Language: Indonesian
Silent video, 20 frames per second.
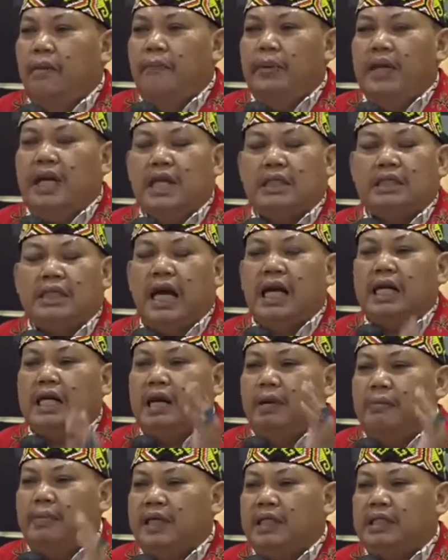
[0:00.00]

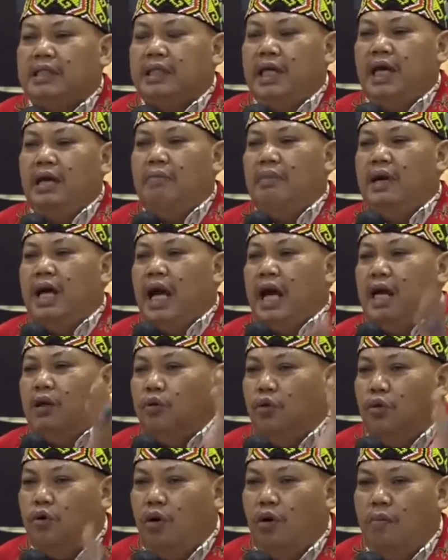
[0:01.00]
perasaan kebencian
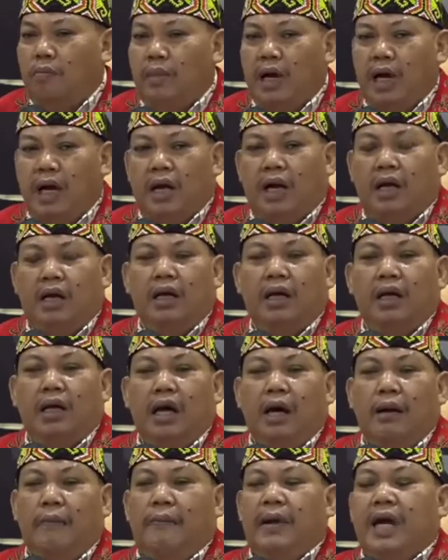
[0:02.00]
mengadu domba
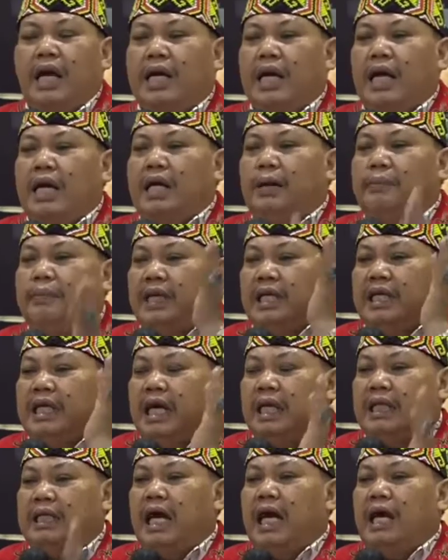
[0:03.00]
bahkan
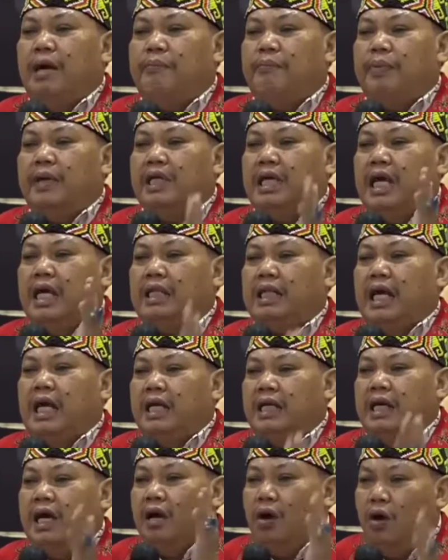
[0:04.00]

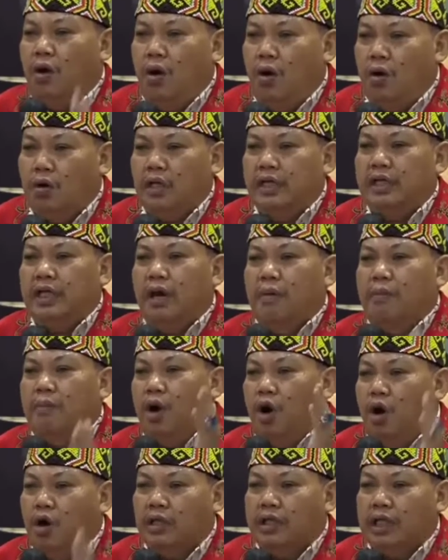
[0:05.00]
pernyataan-pernyataan yang hoax yang
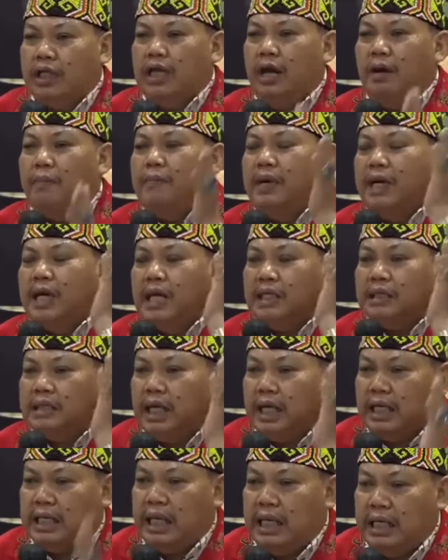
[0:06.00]
bohong tidak
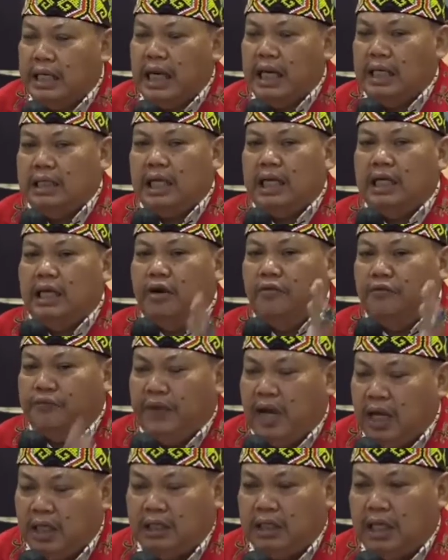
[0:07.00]
berdasarkan data dan
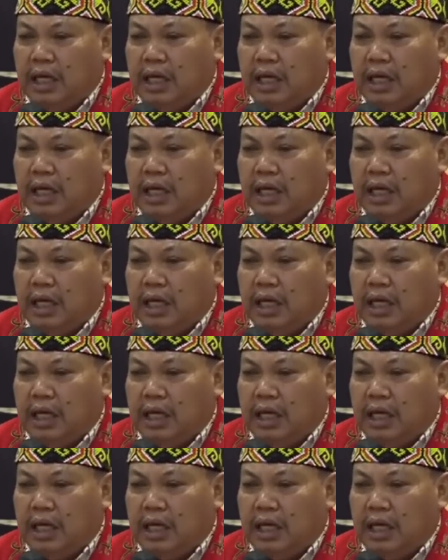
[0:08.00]
fakta